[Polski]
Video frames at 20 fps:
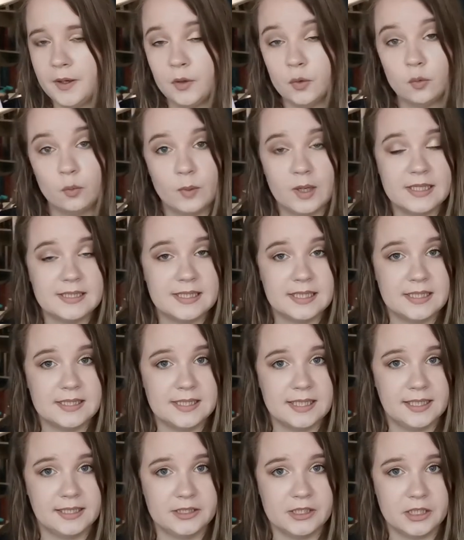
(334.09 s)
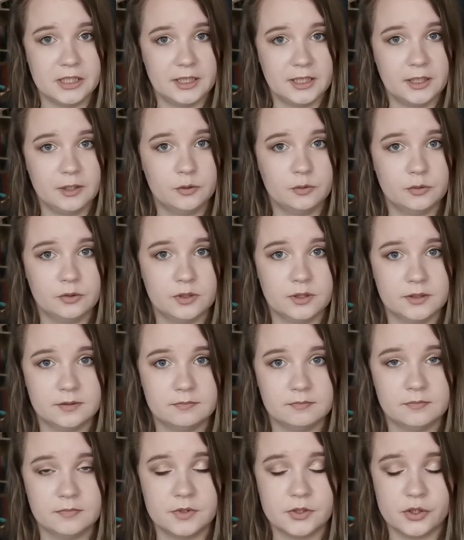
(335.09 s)
mają masę cech, dzięki
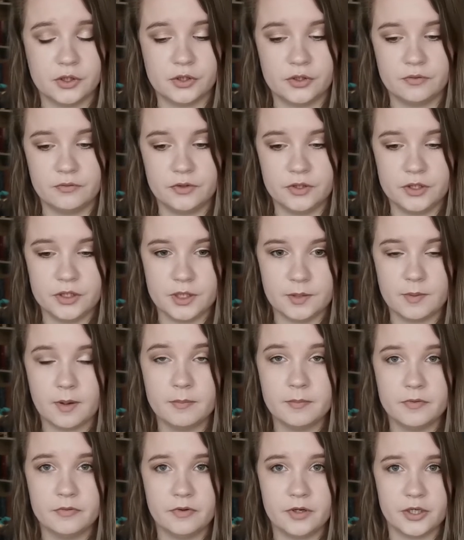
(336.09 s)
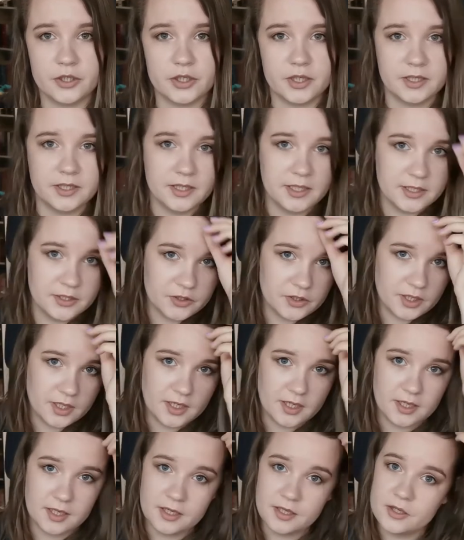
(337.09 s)
którym rzeczywiście mamy wrażenie,
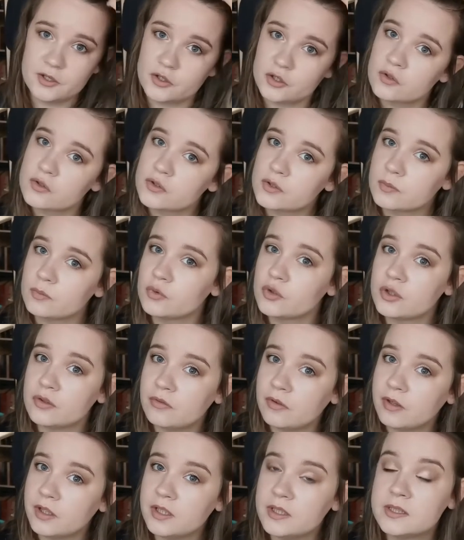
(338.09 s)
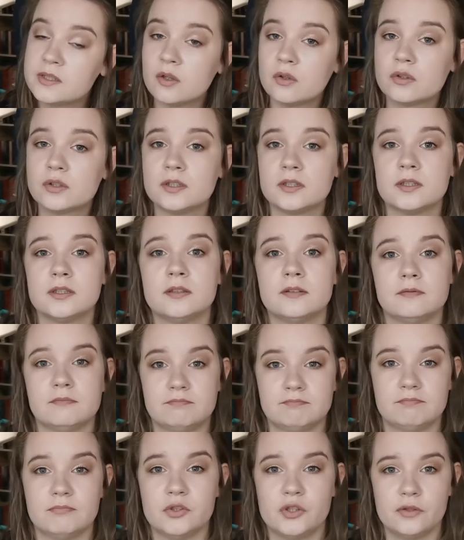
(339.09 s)
że, że to są żywe istoty,